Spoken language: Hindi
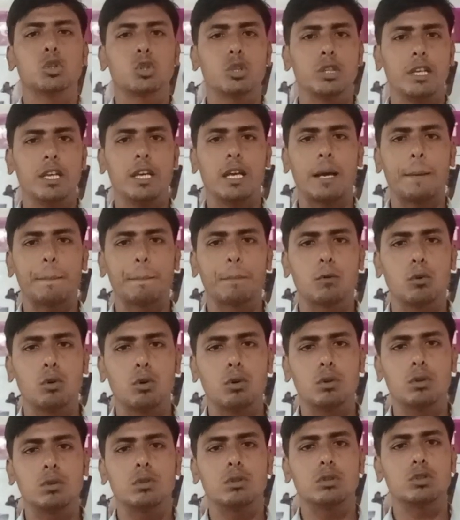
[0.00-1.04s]
तो ये आपको
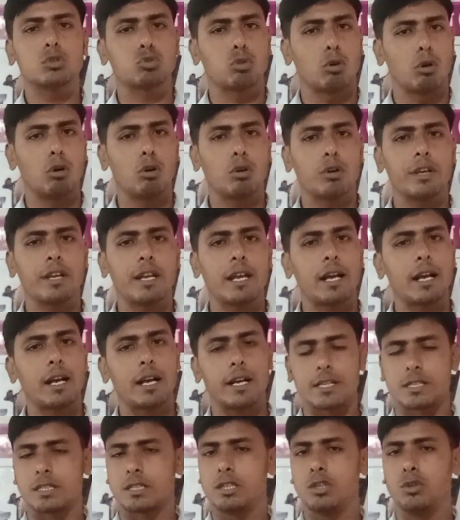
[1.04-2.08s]
सौ हो गया
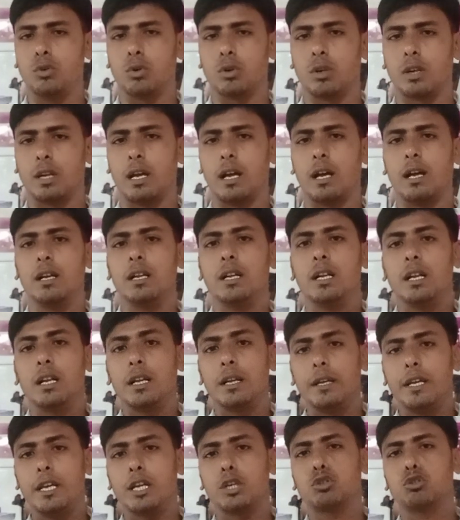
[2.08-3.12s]
अस्सी हो गया
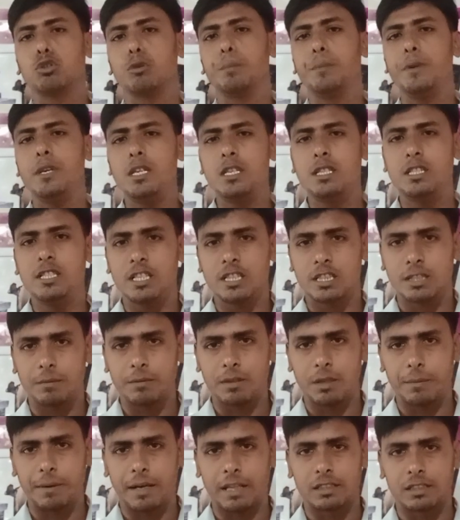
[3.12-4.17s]
एक सौ बीस जीएसएम
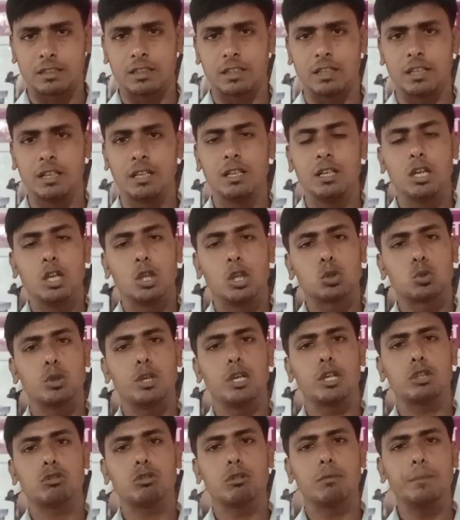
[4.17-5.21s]
की बात करें तो
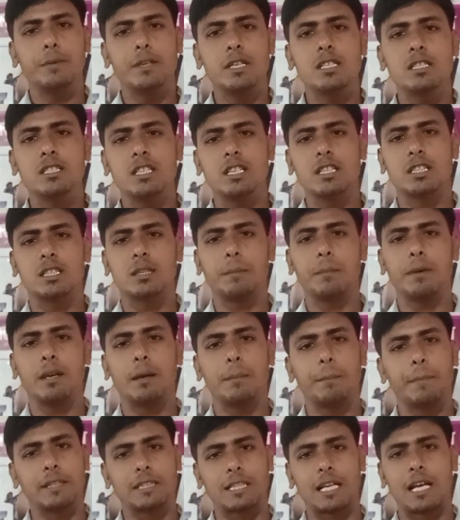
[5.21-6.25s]
एक सौ बीस जीएसएम में
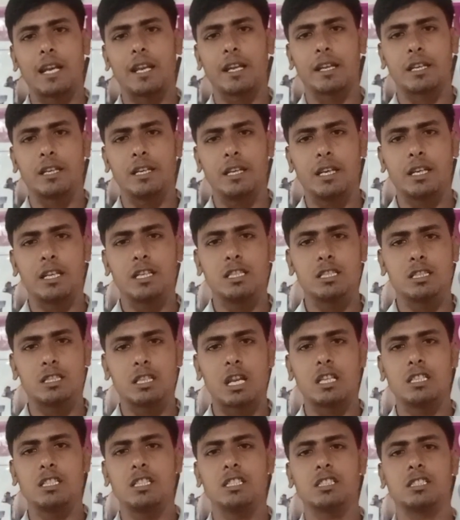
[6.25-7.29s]
हम बता रखे हैं कि
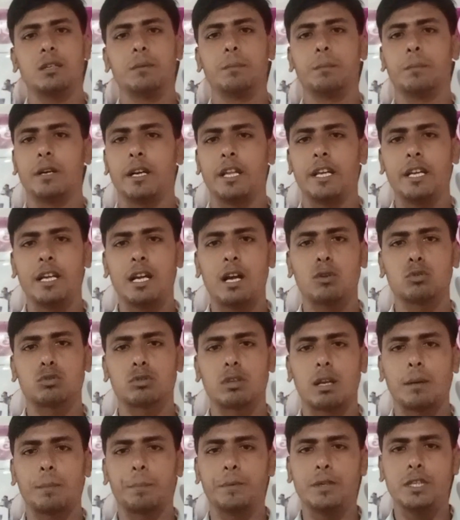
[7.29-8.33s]
जितना जीएसएम बढ़ेगा
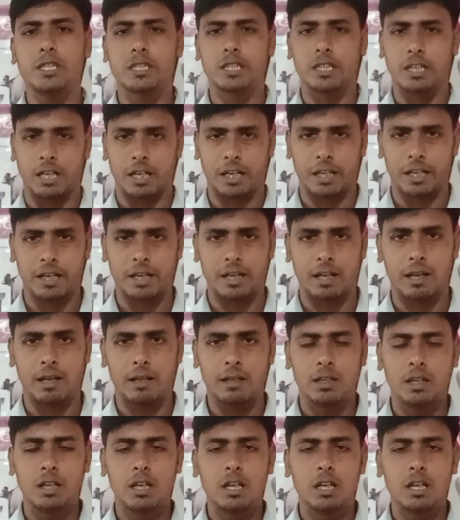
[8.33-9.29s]
उतना पीस घटेगा